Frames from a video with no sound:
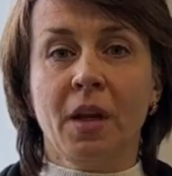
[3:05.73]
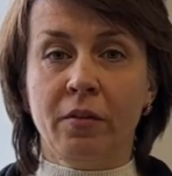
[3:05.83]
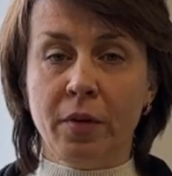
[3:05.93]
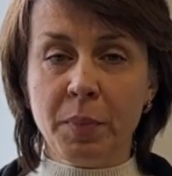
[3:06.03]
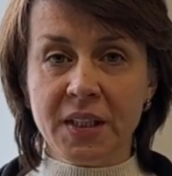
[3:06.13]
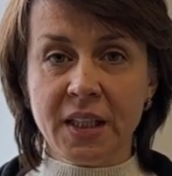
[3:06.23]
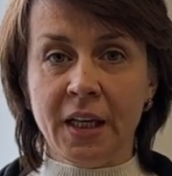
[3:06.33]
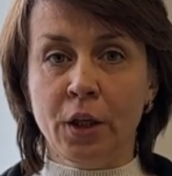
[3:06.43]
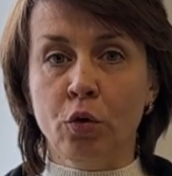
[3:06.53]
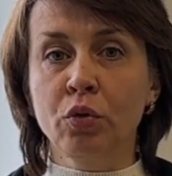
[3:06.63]
В
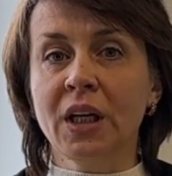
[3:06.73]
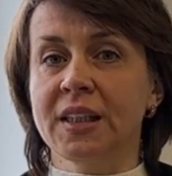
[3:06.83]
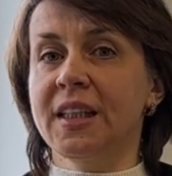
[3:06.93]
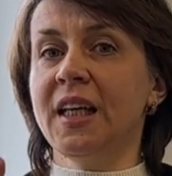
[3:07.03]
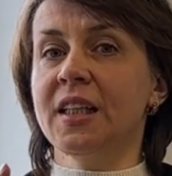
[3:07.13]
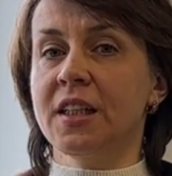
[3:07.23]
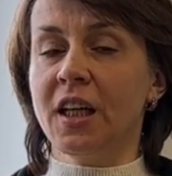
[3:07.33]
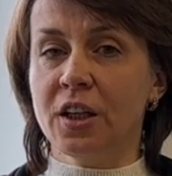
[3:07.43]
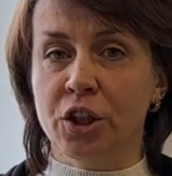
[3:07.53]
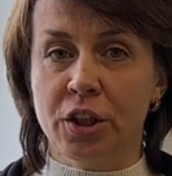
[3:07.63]
описании у нас есть
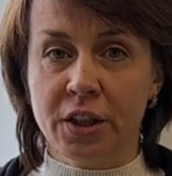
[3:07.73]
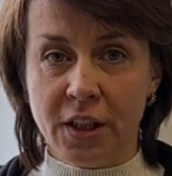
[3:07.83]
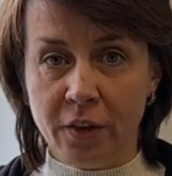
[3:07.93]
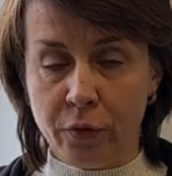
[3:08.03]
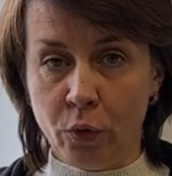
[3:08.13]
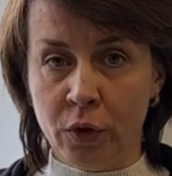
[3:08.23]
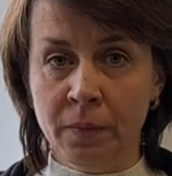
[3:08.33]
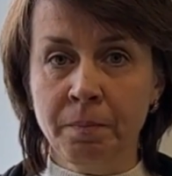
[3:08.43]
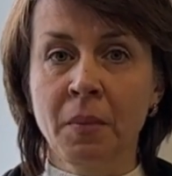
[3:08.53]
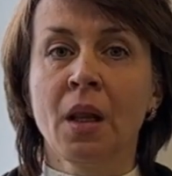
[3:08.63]
также телефон.
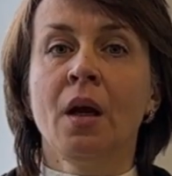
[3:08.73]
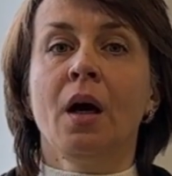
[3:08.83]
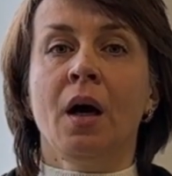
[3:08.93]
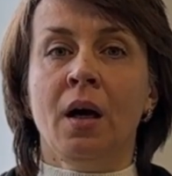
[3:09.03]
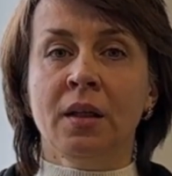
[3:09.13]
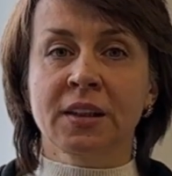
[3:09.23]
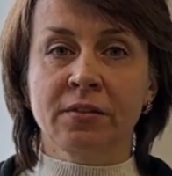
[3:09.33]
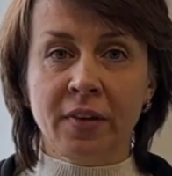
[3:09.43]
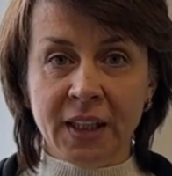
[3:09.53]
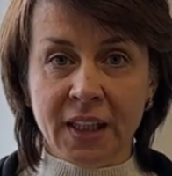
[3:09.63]
А,
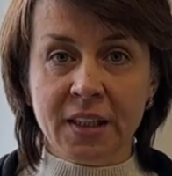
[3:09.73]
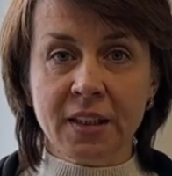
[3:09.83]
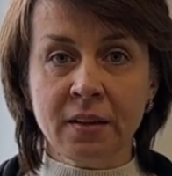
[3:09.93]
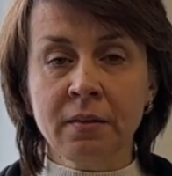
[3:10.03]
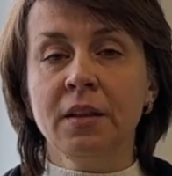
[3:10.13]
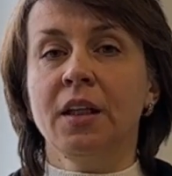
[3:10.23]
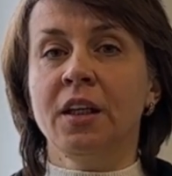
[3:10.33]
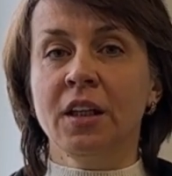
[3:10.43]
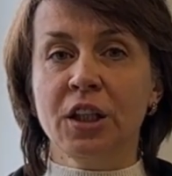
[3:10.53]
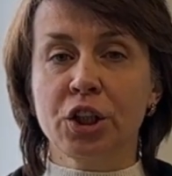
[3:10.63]
звоните, и
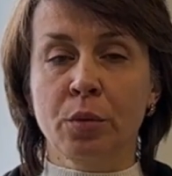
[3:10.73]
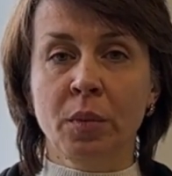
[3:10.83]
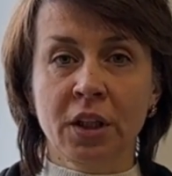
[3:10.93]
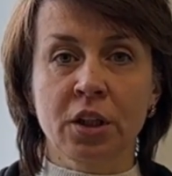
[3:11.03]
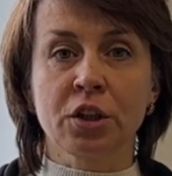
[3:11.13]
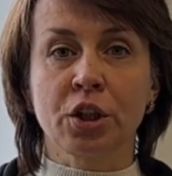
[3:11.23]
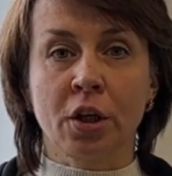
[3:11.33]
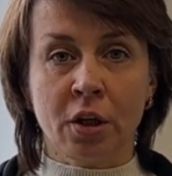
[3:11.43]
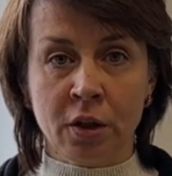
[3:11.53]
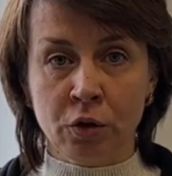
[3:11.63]
наши
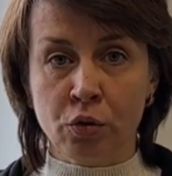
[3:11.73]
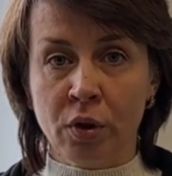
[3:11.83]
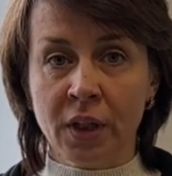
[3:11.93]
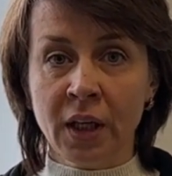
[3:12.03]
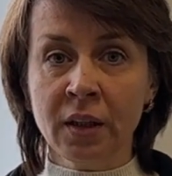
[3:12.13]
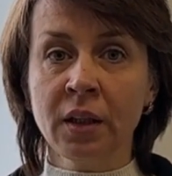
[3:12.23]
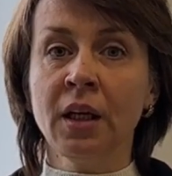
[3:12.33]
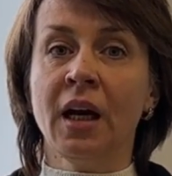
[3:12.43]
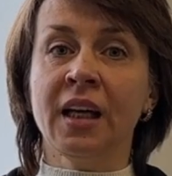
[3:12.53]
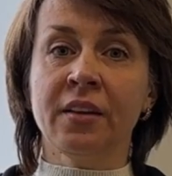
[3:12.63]
менеджеры-консультанты
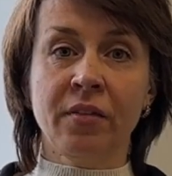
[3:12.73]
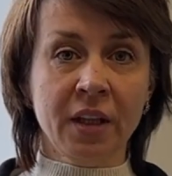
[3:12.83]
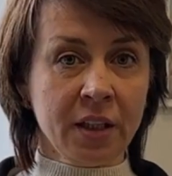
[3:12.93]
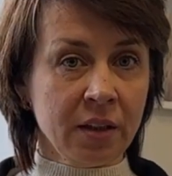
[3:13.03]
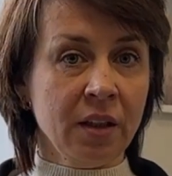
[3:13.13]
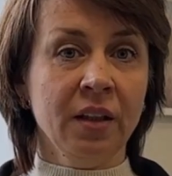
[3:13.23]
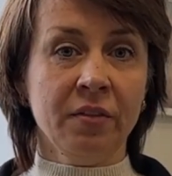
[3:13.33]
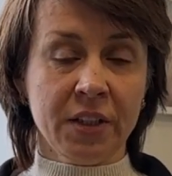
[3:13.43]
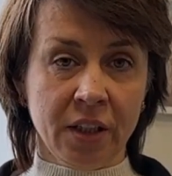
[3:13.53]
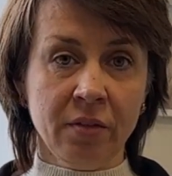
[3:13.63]
ответят на
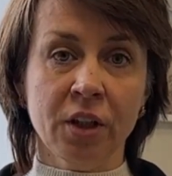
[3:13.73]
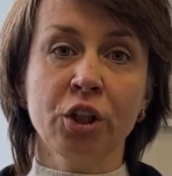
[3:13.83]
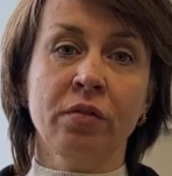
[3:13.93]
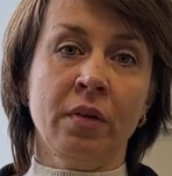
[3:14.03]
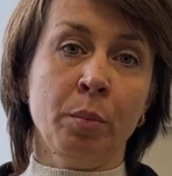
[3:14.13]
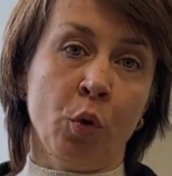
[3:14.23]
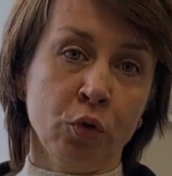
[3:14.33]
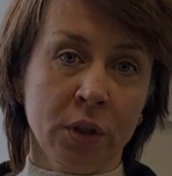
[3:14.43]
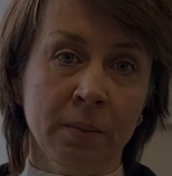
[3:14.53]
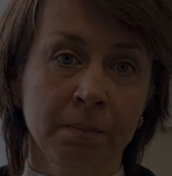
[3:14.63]
все ваши
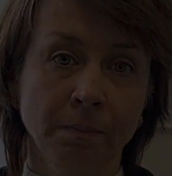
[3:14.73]
вопросы.